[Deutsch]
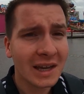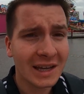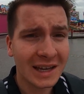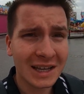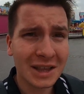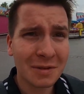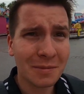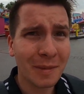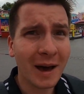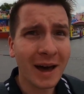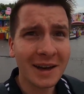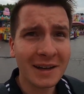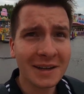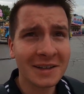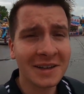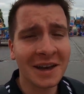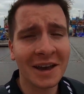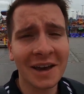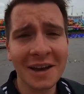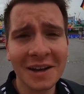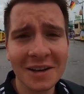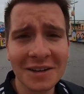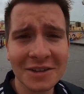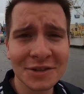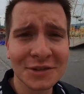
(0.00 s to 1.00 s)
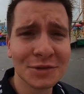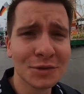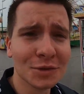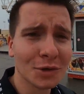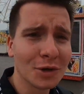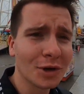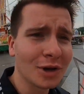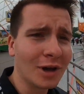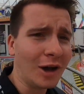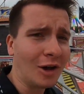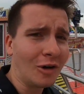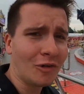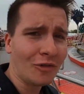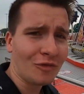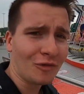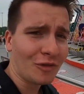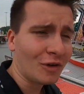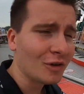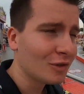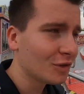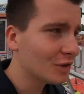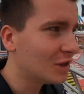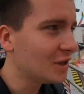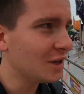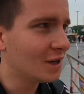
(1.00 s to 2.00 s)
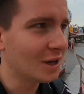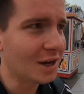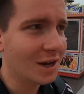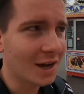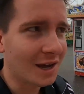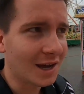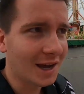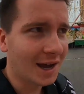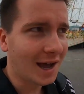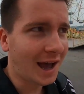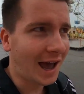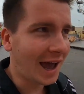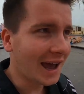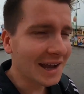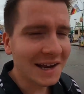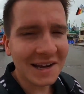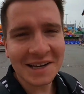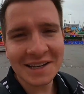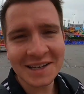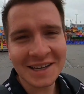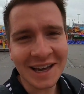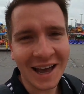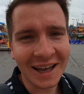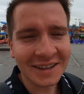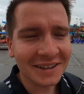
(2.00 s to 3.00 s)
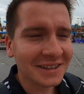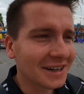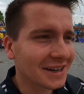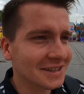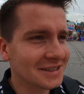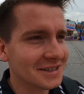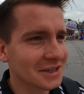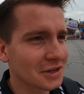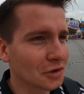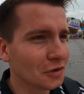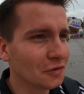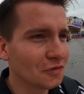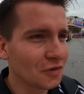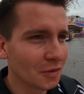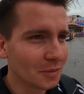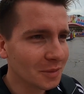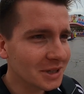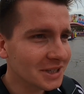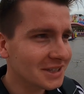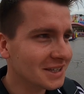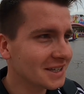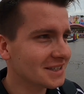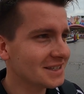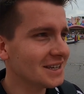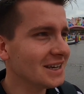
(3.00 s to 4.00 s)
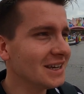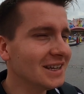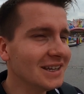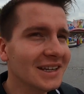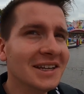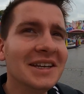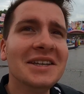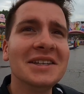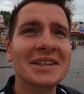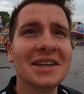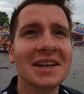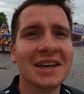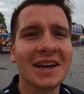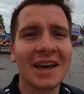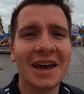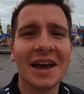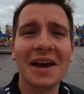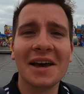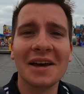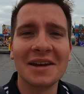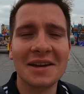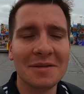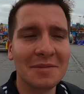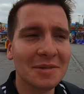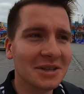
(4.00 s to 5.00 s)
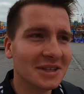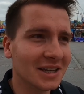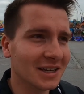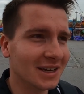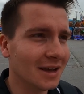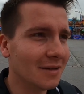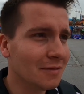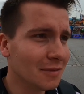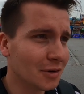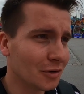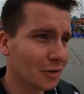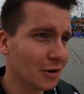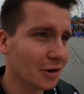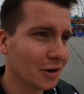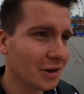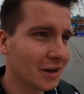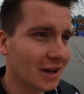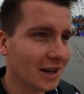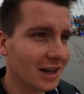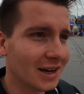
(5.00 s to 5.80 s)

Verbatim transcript: Jetzt warte ich eigentlich nur noch auf der eigentliche Anreisegrund für mich tatsächlich, äh, nämlich der Devil Rock.